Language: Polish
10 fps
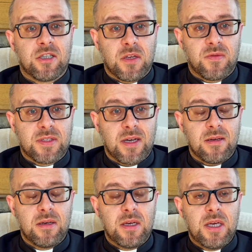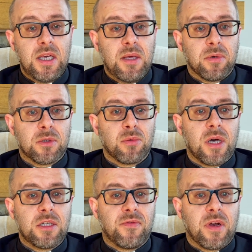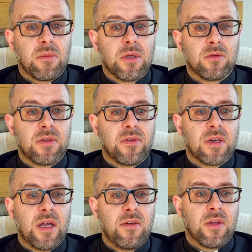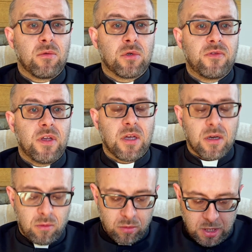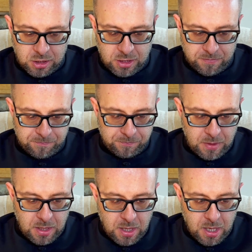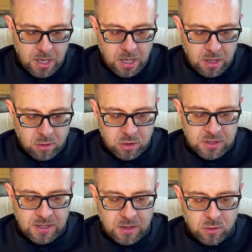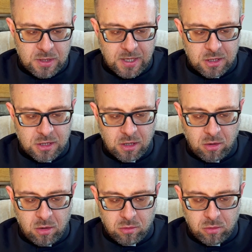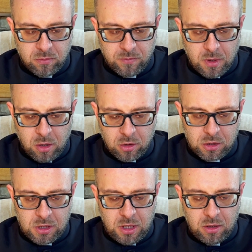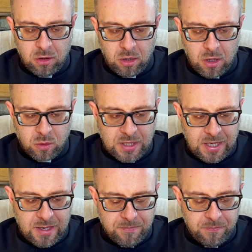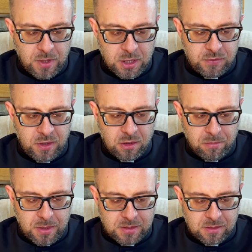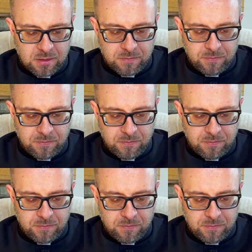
czerwca. Posłuchajcie fragmentu z Ewangelii według świętego Łukasza. Rodzice Jezusa każdego roku chodzili do Jeruzalem na święto Paschy.